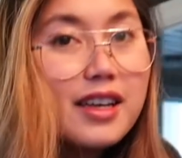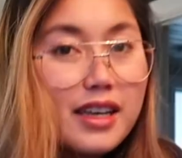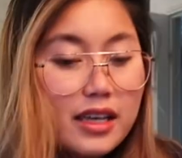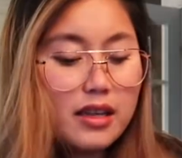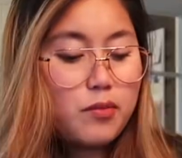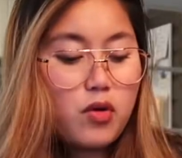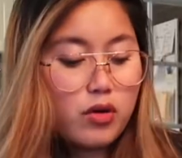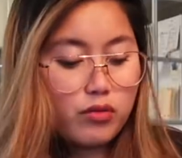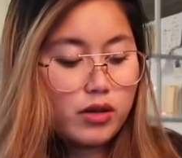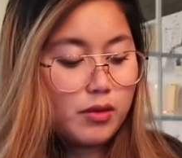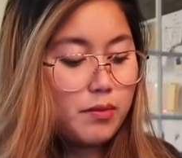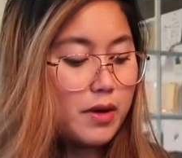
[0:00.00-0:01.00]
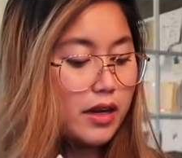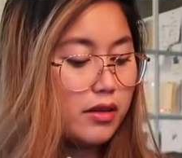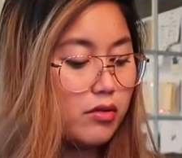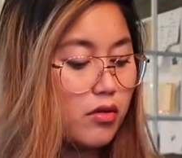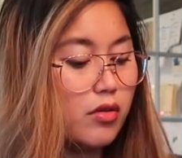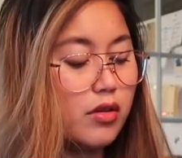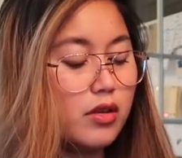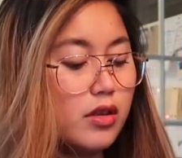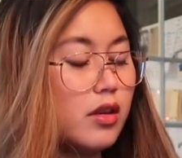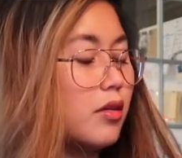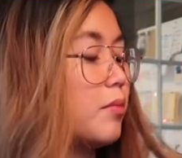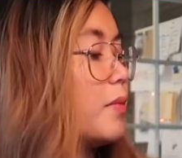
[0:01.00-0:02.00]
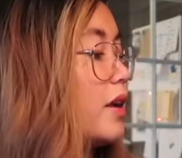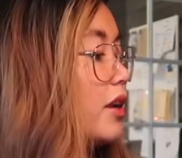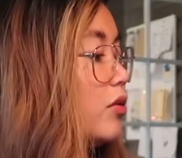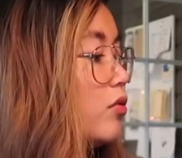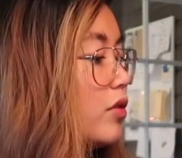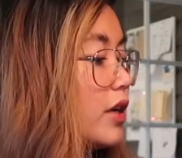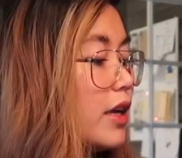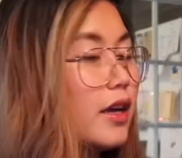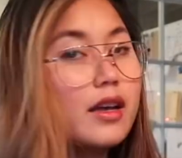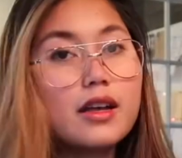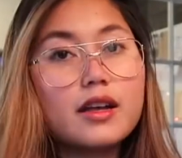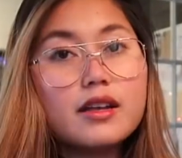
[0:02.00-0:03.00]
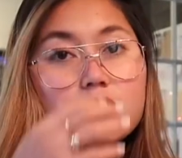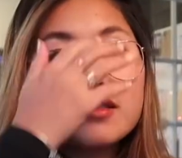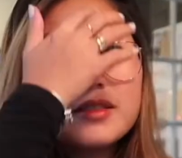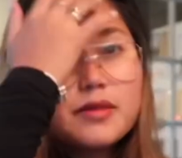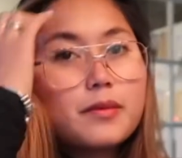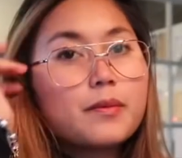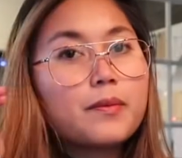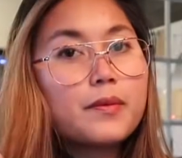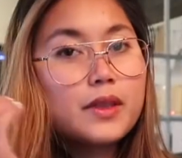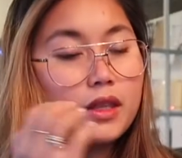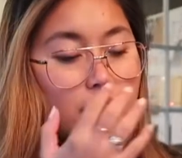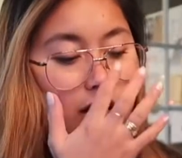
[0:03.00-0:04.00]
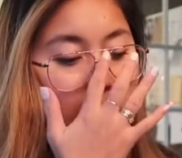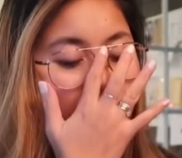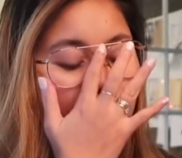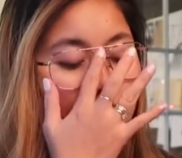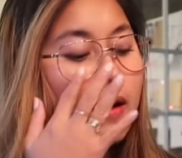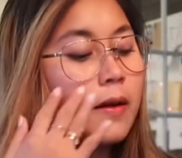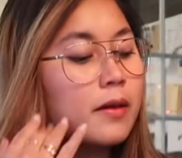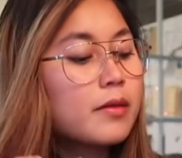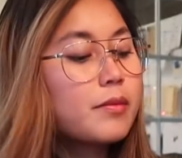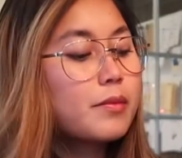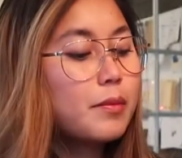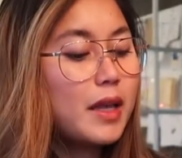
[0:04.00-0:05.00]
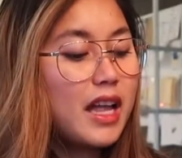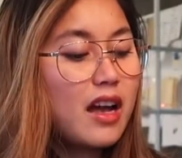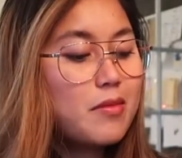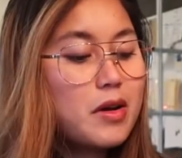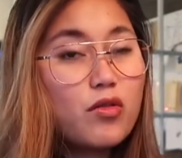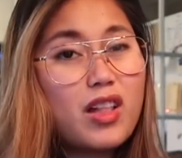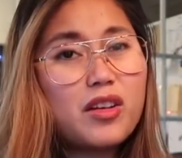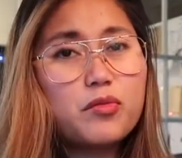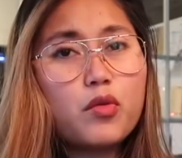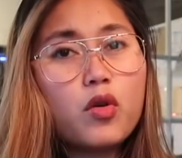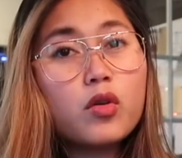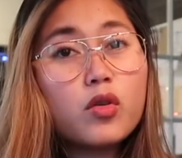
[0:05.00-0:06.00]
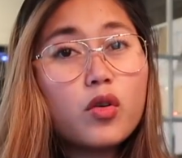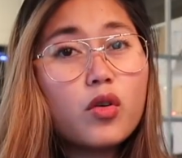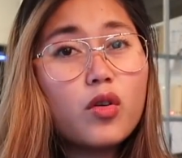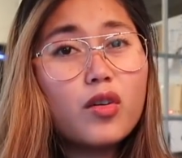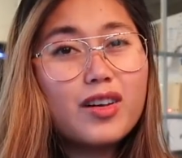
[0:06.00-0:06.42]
hindi po ako nagparito, nagparitoke, ha? ano lang, pinahaba ko lang buhok ko.